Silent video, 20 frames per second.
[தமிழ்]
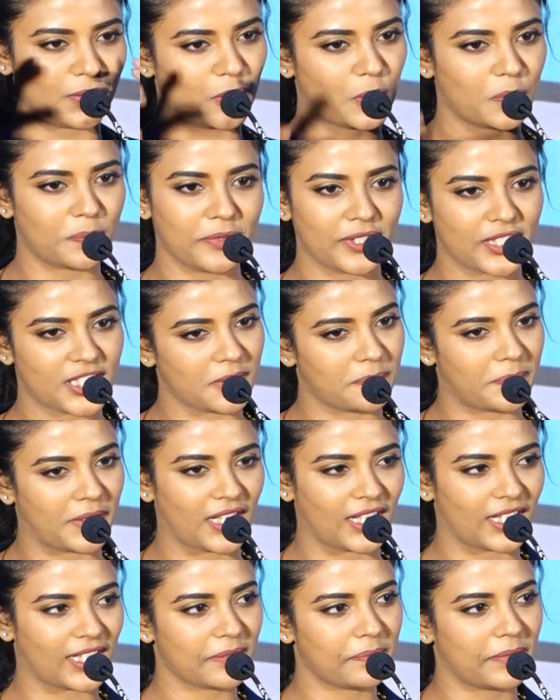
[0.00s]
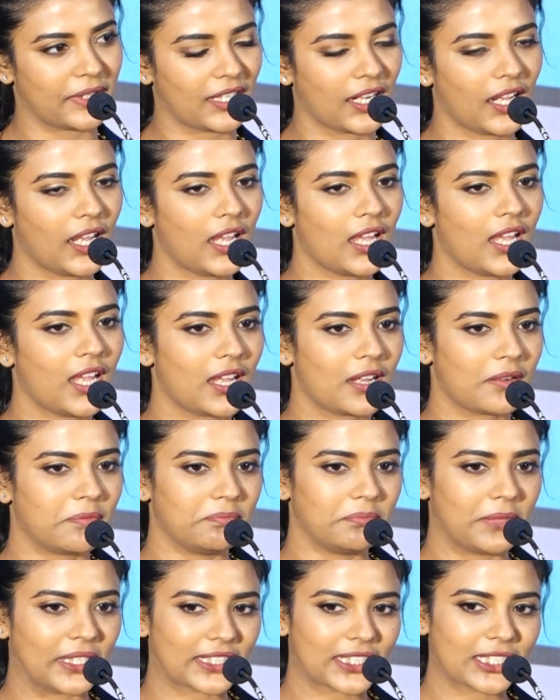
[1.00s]
டூப் வச்சு பண்ணாங்க பட்
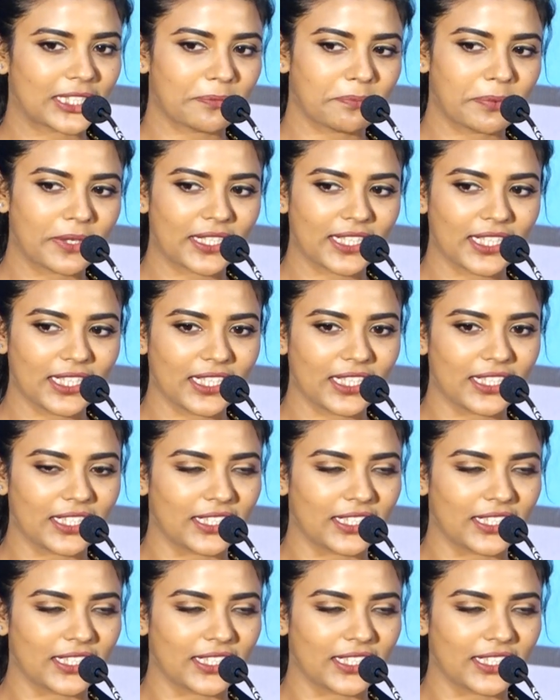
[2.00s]
மற்றபடி